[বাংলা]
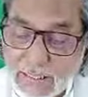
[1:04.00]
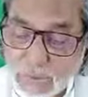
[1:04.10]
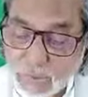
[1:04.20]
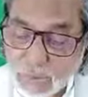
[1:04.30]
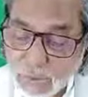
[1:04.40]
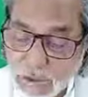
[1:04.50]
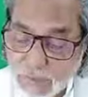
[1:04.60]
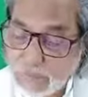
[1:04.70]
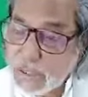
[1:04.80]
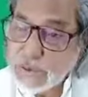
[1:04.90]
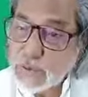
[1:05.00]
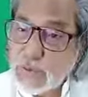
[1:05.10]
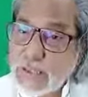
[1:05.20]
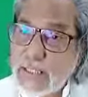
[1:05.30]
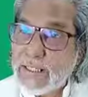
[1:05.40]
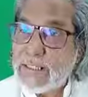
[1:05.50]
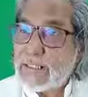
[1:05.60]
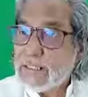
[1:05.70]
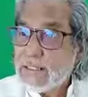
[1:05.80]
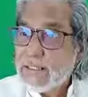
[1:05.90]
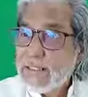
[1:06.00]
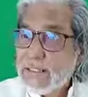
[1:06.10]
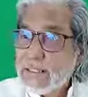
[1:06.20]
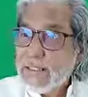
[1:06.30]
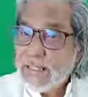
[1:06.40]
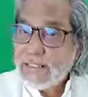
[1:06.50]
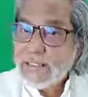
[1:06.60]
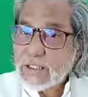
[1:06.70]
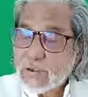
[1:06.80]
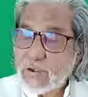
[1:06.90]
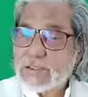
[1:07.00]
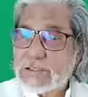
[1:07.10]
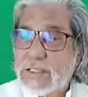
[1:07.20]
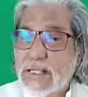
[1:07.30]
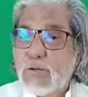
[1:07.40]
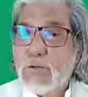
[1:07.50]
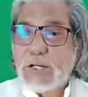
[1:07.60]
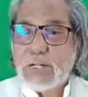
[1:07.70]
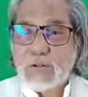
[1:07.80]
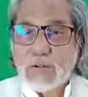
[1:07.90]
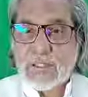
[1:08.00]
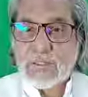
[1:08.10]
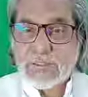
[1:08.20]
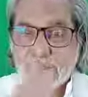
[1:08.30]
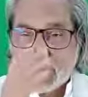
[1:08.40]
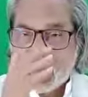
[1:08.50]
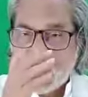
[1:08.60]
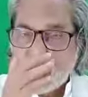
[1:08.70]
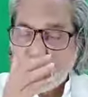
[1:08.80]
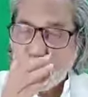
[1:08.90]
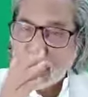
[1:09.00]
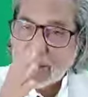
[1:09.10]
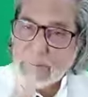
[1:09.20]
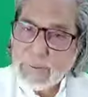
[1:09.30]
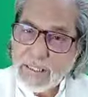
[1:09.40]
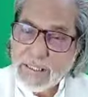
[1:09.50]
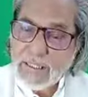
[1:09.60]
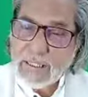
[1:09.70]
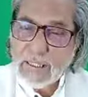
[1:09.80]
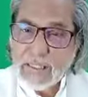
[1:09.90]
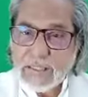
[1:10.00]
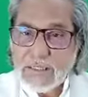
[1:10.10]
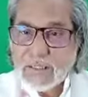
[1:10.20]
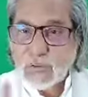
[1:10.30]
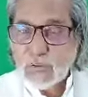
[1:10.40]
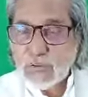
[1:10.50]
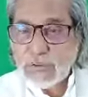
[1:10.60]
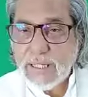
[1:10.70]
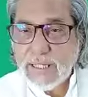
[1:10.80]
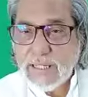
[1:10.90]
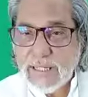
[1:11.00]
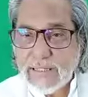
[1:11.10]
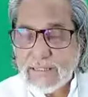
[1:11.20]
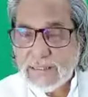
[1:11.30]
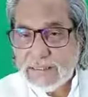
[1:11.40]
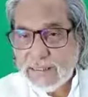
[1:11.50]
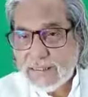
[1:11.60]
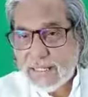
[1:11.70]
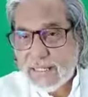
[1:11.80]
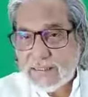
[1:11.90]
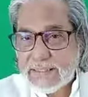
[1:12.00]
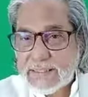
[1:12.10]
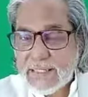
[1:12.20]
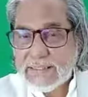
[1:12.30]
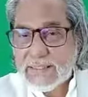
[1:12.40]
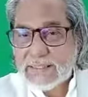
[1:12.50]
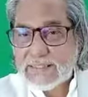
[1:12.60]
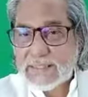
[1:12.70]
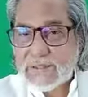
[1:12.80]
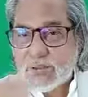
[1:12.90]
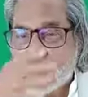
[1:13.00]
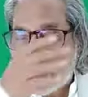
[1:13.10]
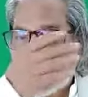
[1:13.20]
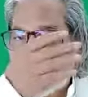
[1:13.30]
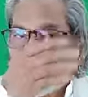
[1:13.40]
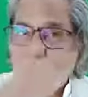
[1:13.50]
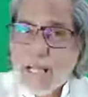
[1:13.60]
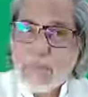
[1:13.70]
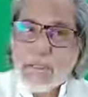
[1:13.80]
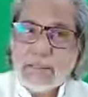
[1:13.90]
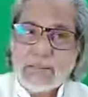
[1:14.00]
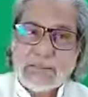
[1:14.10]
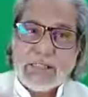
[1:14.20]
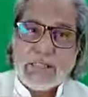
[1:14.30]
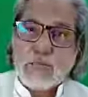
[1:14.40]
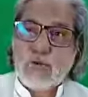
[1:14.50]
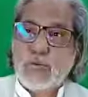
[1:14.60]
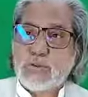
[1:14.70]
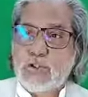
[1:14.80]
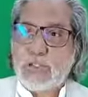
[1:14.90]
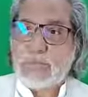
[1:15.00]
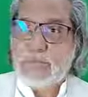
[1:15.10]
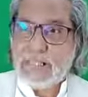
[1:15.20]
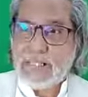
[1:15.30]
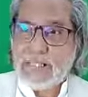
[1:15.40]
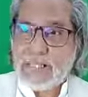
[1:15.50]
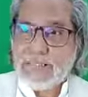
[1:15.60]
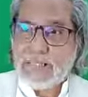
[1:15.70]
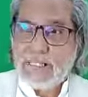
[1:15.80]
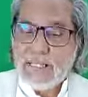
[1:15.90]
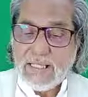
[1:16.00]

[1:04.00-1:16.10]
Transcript: কেন প্রাসঙ্গিক এই যে ক্রসটা কেন আল্লাহ করেন যে প্রসঙ্গগুলোকে ভেঙে ঠিক অন্য জায়গায় নেন ঠিক দেখা যায় কাছাকাছি কিছু কথা বলেন আবার সেই মূল প্রসঙ্গে ফিরিয়ে নিয়ে আসেন